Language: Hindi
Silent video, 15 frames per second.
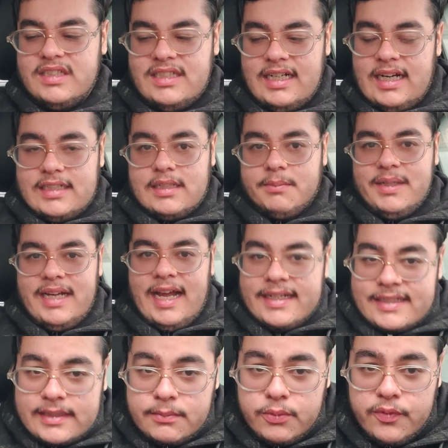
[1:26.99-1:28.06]
जरा सा भी
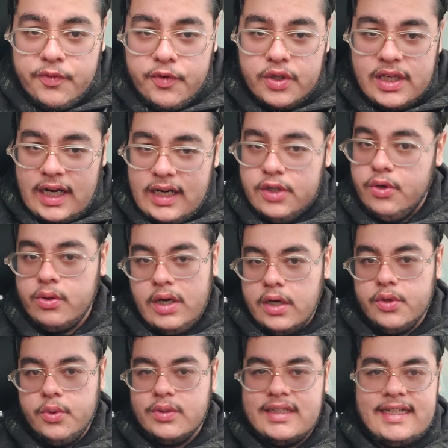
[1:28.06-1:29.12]
ऐसे मूव होता था तो
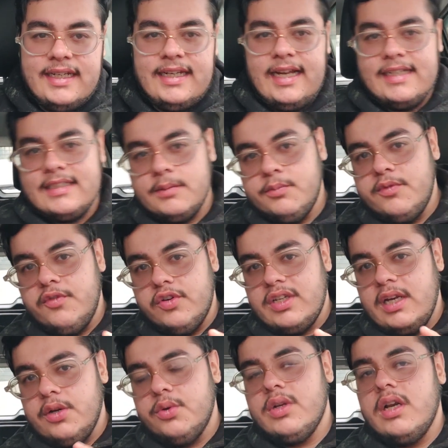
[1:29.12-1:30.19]
दर्द होती थी ऐसे मूव
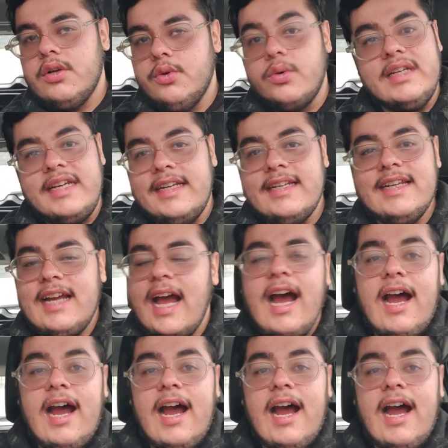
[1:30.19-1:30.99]
होता था तो दर्द होती थी ठीक